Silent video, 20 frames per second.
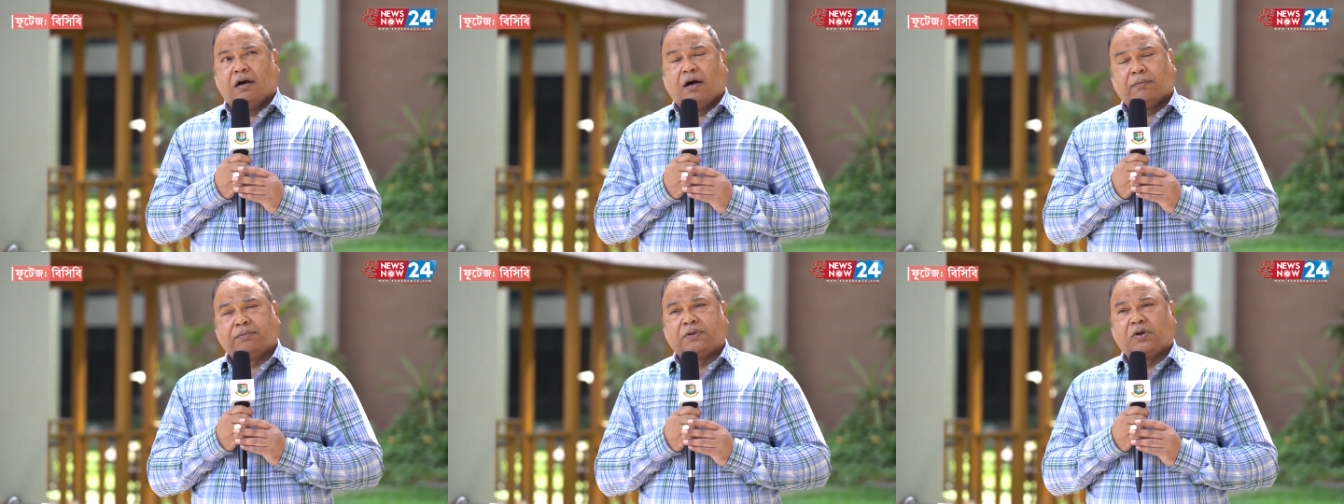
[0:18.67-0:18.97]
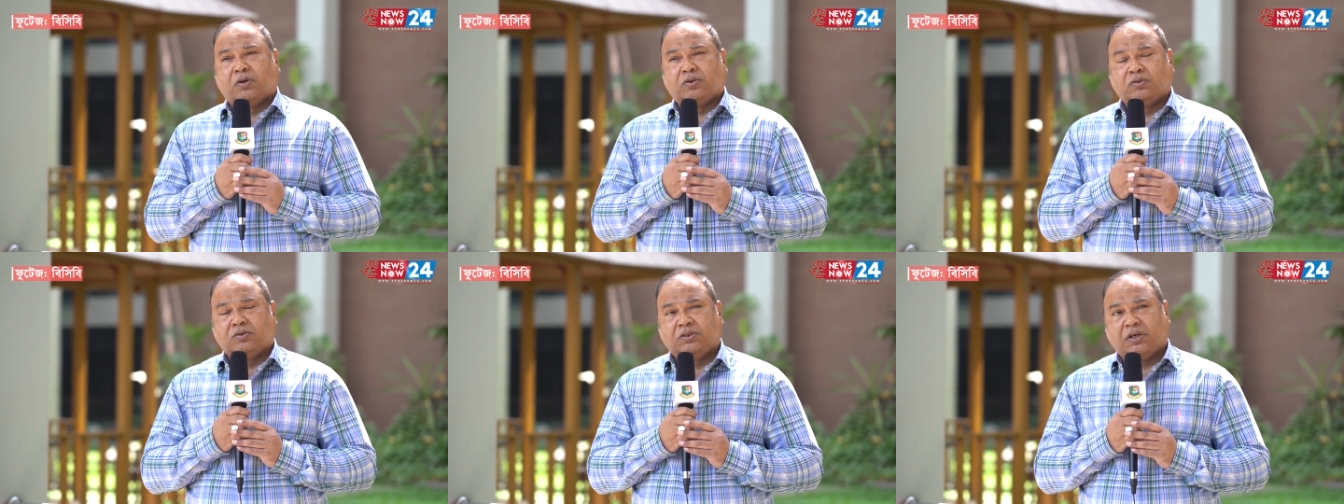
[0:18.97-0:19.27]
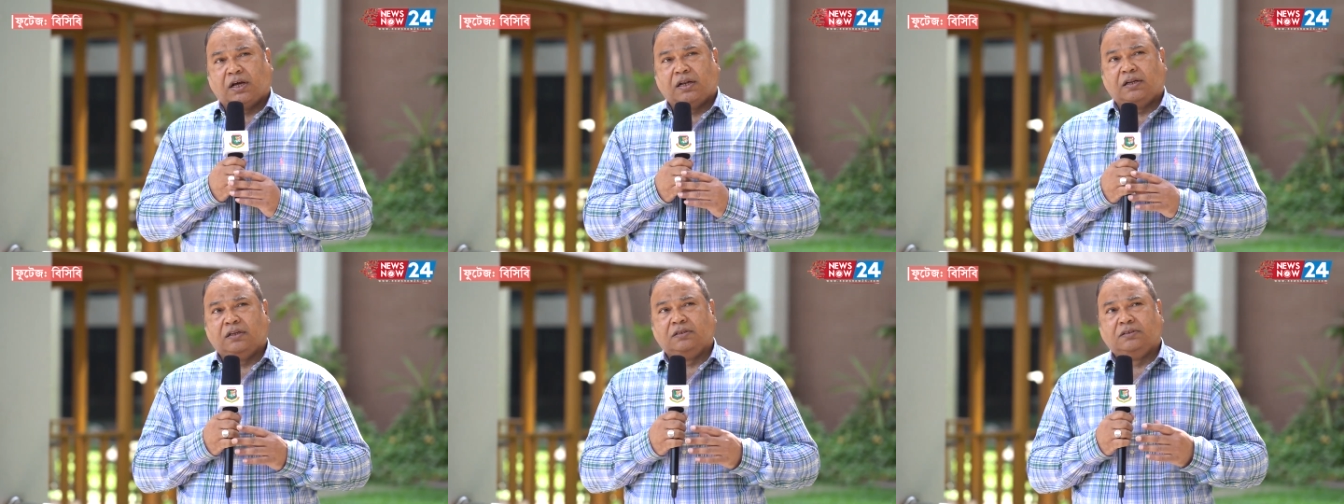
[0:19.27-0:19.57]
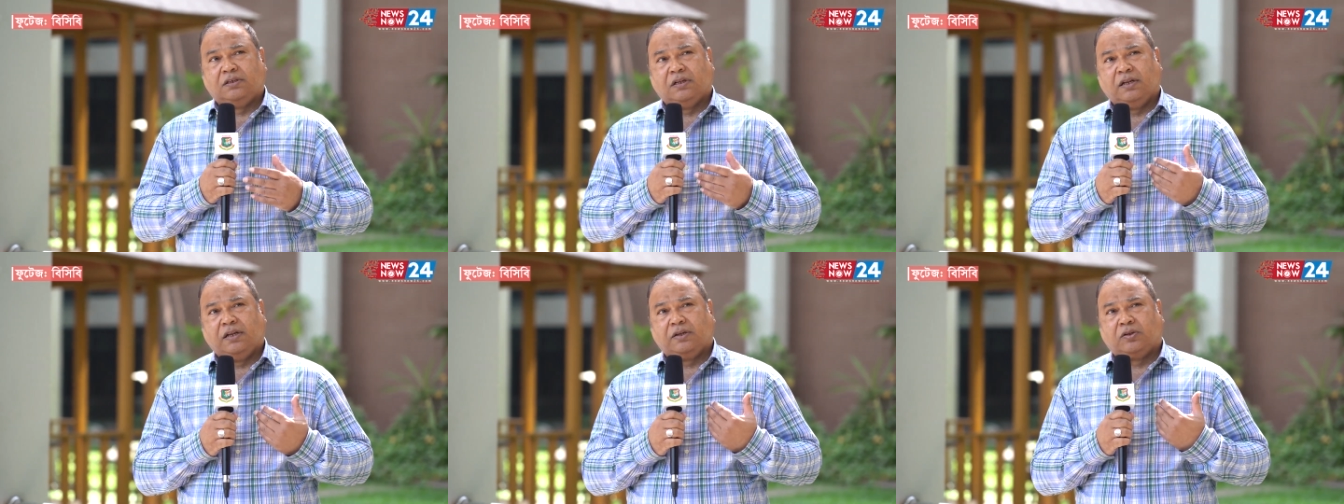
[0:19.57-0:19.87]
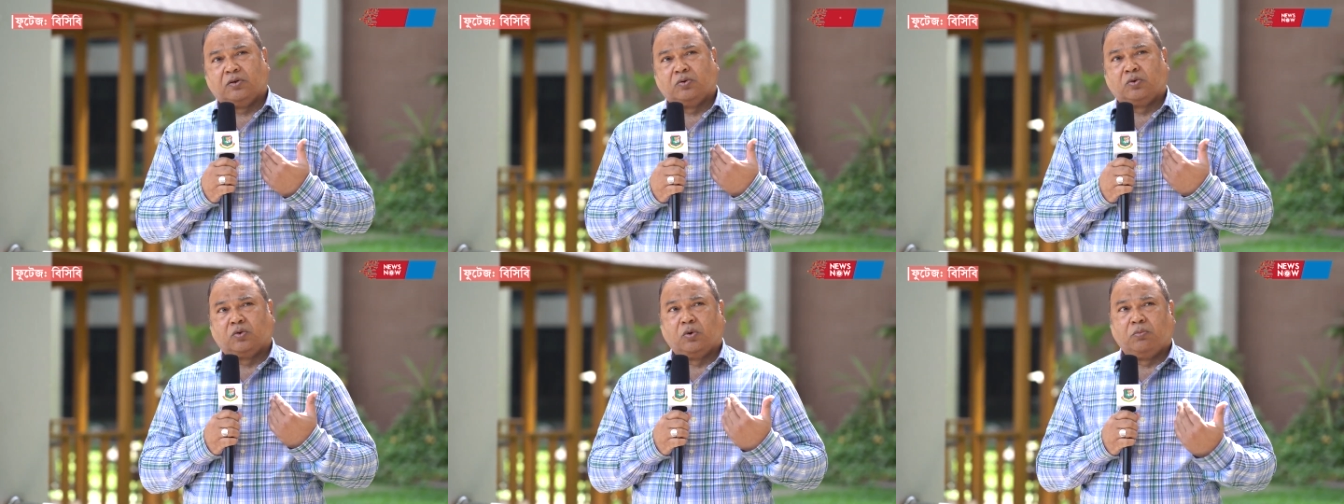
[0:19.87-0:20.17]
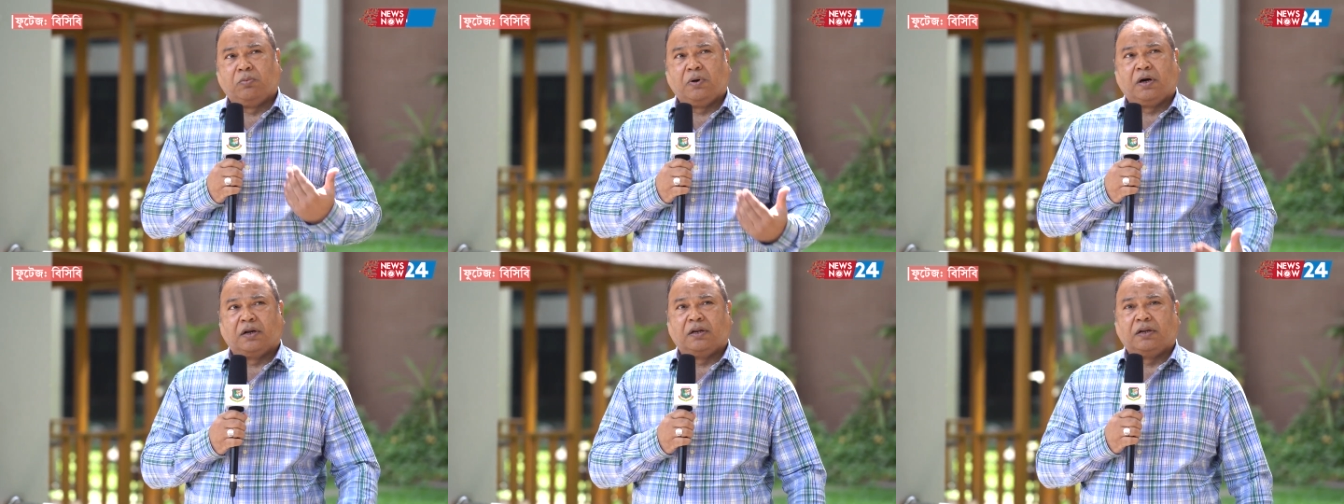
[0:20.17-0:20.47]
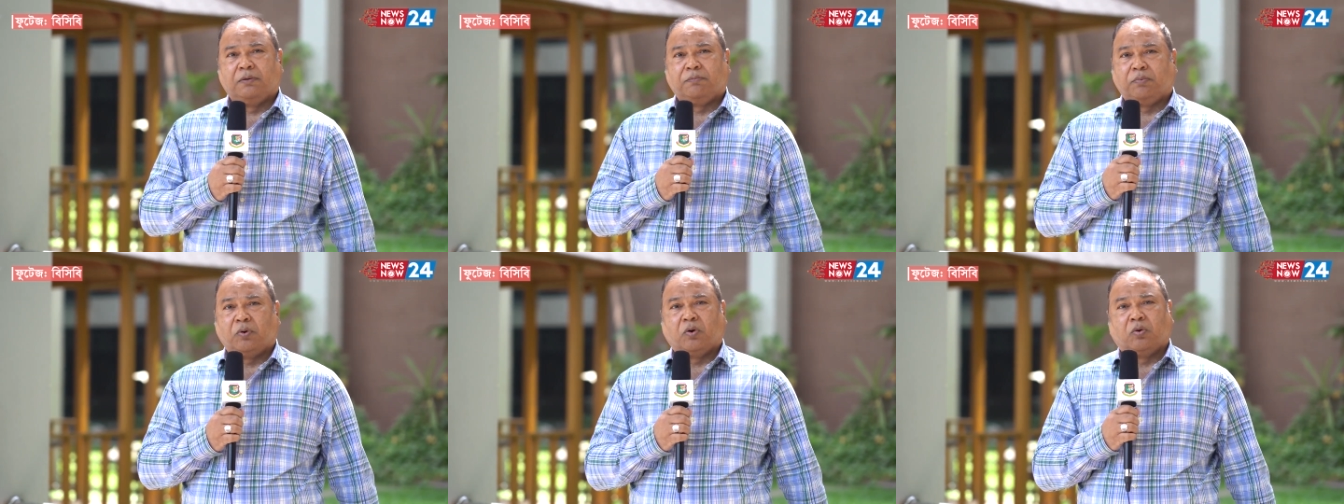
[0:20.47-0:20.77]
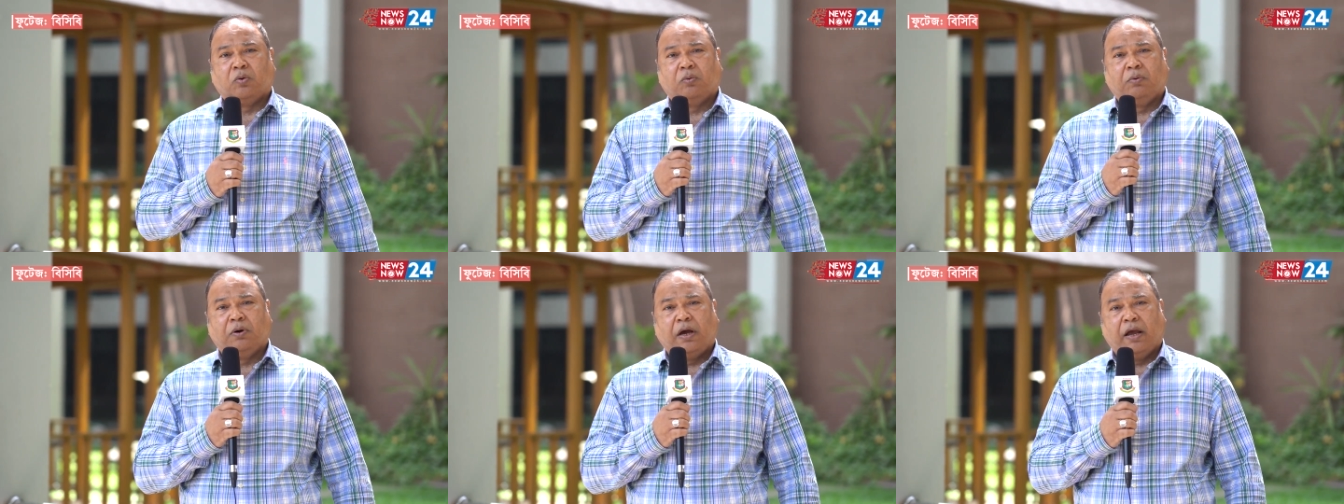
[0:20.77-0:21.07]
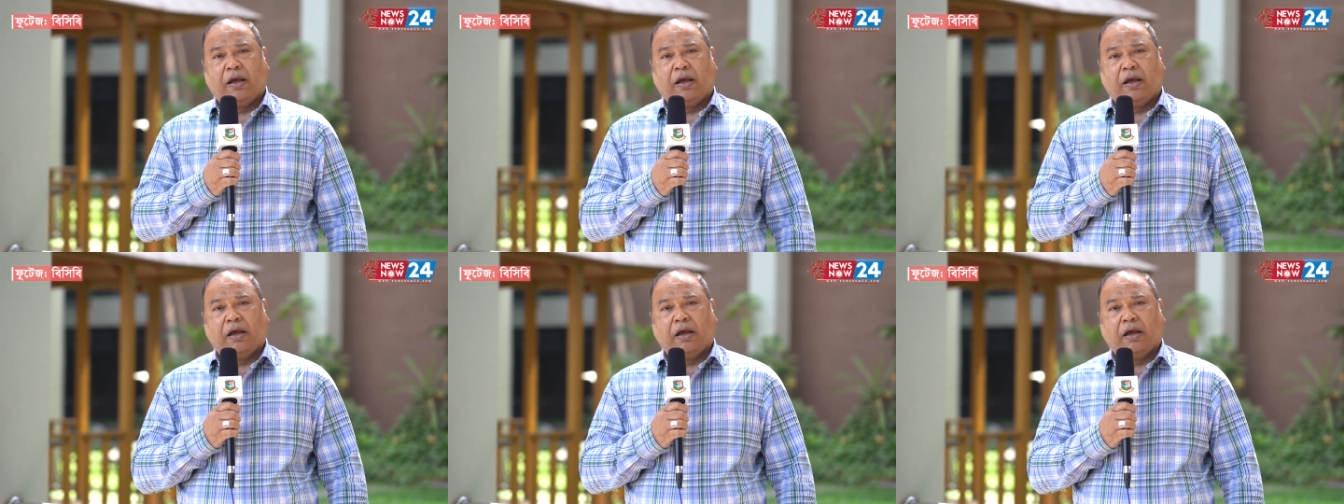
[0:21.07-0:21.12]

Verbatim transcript: আপনারা হয়তো জানেন যে লিটন কুমারের পরও